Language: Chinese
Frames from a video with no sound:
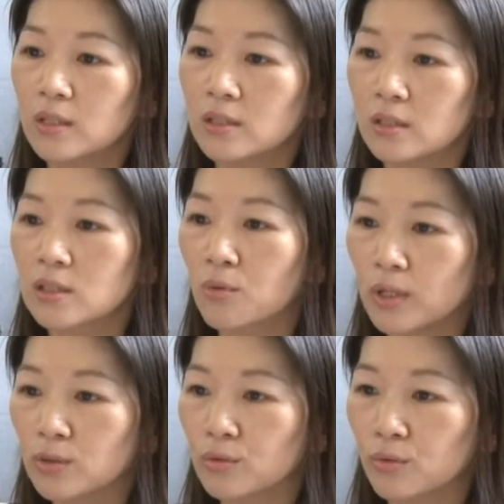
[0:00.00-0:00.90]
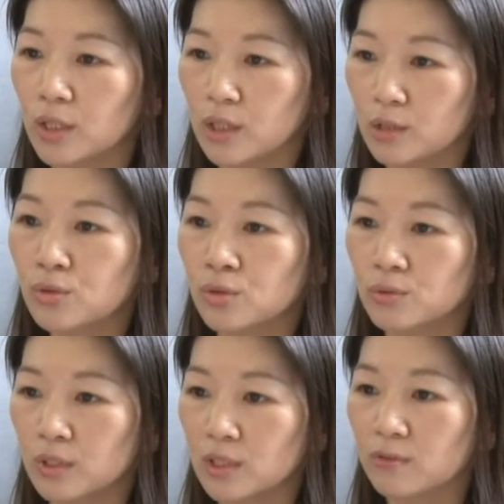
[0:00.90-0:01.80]
其实观众对艺
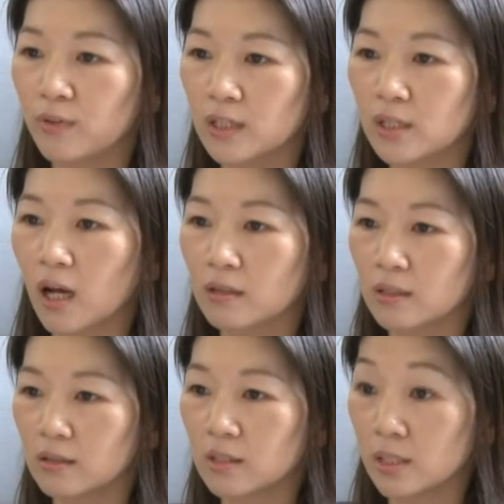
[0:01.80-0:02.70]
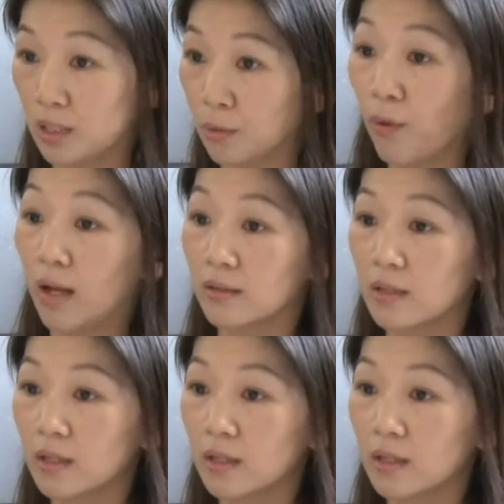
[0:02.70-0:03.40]
术已经非常的习惯，